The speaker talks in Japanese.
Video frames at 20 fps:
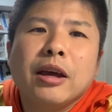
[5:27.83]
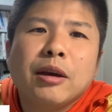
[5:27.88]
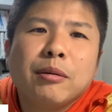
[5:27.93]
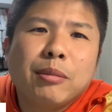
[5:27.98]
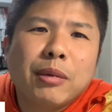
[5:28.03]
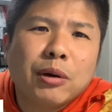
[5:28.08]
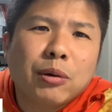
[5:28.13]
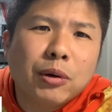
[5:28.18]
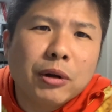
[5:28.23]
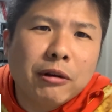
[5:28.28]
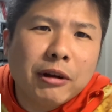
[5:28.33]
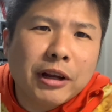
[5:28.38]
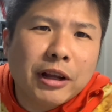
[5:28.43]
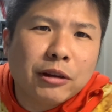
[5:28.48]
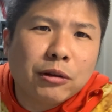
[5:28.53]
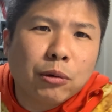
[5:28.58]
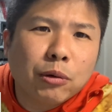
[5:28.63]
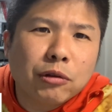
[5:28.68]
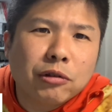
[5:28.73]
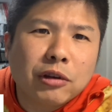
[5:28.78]
まあ、これはね、
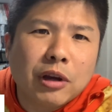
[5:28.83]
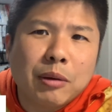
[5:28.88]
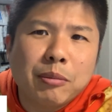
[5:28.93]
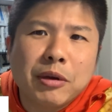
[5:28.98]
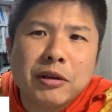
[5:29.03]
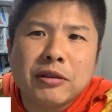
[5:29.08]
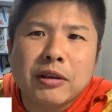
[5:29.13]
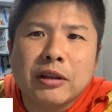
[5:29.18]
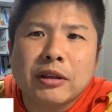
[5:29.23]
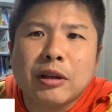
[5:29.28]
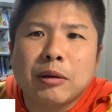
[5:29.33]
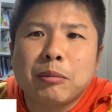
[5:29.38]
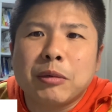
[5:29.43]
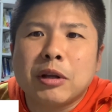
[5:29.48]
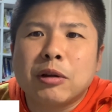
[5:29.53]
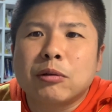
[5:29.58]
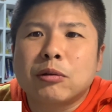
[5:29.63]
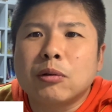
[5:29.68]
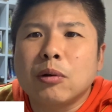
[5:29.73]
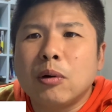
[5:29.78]
投資家目線で見
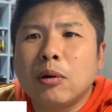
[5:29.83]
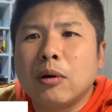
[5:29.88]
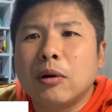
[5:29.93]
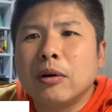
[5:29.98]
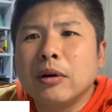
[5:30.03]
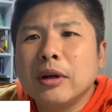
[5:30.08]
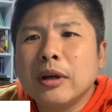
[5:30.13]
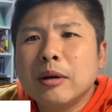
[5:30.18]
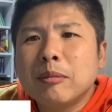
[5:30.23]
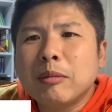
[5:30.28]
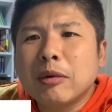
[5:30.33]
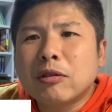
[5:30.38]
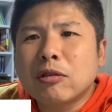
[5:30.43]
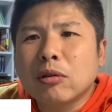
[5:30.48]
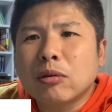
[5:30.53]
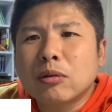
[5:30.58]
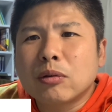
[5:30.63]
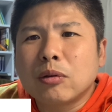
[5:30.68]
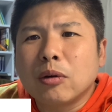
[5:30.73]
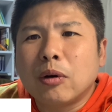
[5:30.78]
ると、まあ、
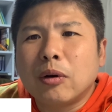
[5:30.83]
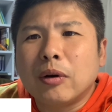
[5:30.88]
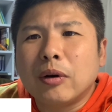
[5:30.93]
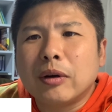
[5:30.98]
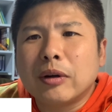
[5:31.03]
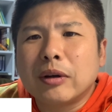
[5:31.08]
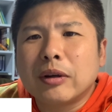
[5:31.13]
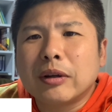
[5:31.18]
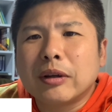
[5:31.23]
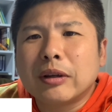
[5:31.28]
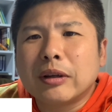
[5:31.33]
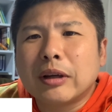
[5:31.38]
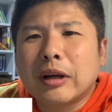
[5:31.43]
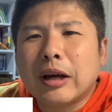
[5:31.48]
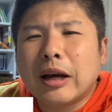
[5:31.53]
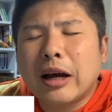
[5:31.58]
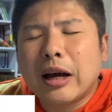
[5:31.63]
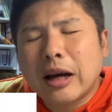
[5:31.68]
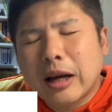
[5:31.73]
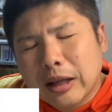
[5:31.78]
ちょっと、
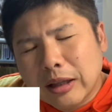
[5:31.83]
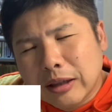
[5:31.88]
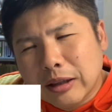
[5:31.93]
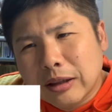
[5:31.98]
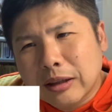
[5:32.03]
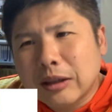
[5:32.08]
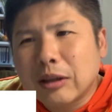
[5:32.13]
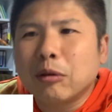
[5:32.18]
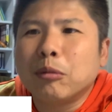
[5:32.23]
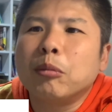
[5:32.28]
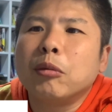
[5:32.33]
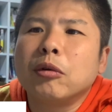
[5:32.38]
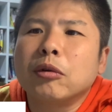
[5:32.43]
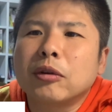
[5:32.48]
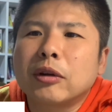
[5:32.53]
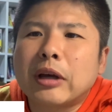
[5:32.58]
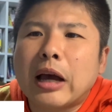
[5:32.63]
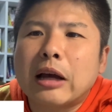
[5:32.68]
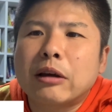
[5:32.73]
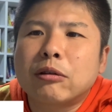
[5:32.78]
あ、で思
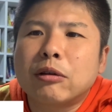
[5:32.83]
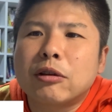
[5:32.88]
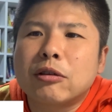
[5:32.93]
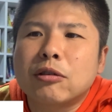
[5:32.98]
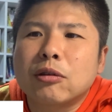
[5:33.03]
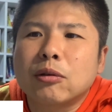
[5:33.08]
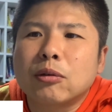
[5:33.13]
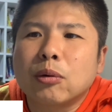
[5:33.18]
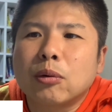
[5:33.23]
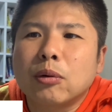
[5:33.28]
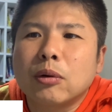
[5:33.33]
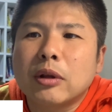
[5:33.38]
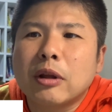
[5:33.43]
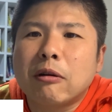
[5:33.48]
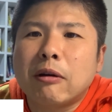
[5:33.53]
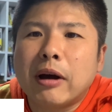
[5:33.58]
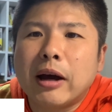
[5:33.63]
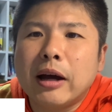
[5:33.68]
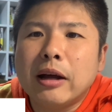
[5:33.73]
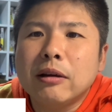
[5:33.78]
う、がっくりするところで
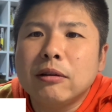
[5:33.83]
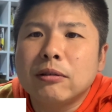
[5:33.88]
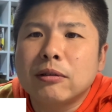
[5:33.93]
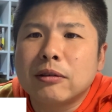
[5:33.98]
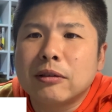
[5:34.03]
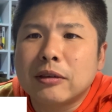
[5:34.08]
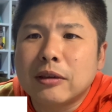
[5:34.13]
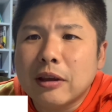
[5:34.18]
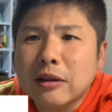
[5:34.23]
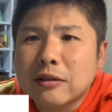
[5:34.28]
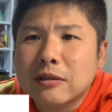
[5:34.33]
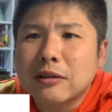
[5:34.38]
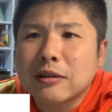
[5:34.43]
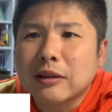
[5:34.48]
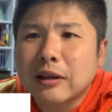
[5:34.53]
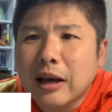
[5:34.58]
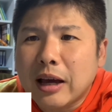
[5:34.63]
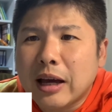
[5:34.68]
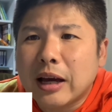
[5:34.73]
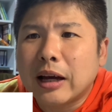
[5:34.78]
はあるんです
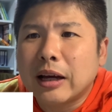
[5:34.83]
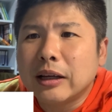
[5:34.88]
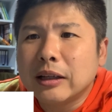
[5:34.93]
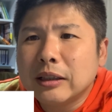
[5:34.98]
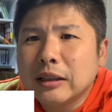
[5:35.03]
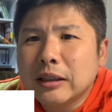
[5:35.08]
が、